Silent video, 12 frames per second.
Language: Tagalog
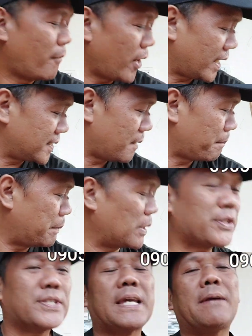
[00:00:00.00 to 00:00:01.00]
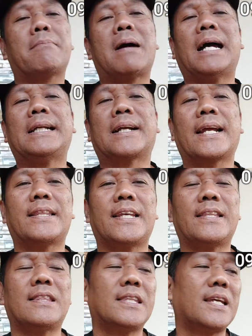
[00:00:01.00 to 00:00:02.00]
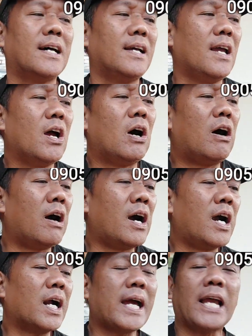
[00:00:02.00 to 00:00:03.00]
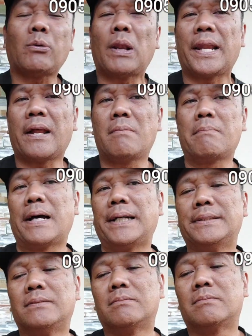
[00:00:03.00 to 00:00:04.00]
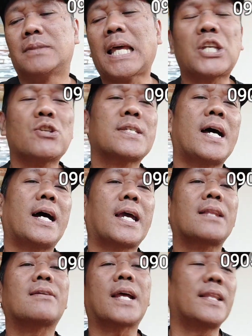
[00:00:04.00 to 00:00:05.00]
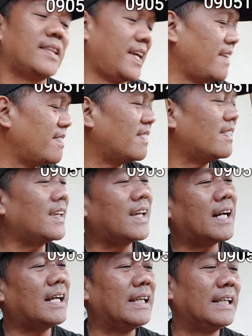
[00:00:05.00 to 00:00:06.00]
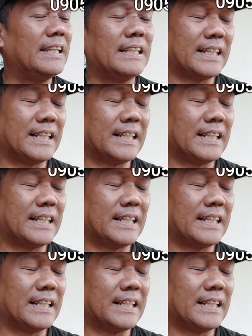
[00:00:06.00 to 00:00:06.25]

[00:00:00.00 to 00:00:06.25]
For example, same mine, Red India. Or kahit wala ng mine, text nyo sa akin, Red India.